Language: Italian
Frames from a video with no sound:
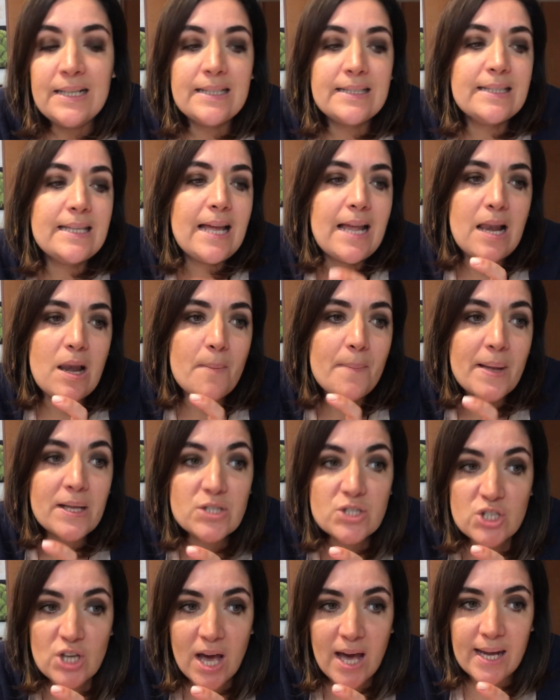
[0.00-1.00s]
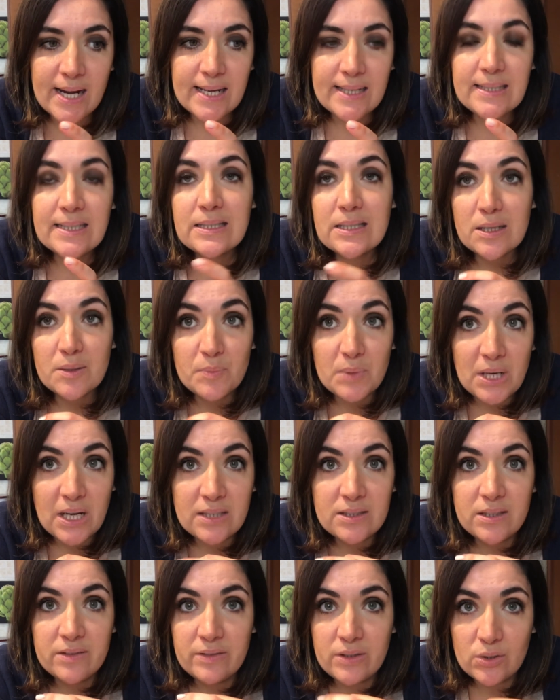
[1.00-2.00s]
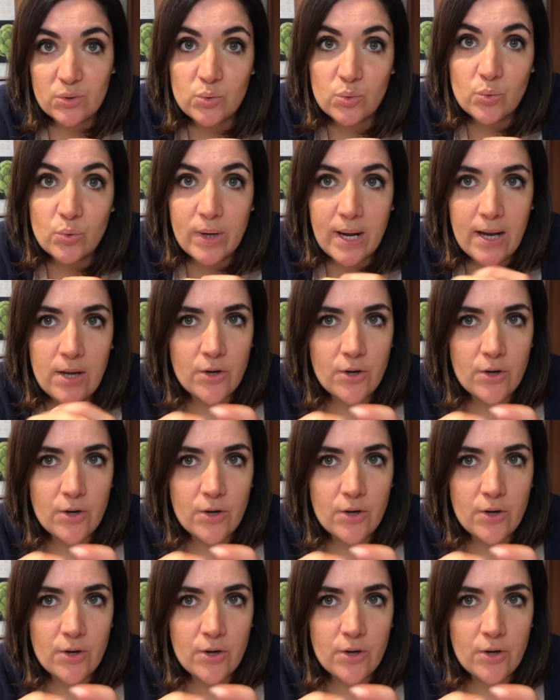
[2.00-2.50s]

nel mangiare determinate verdure,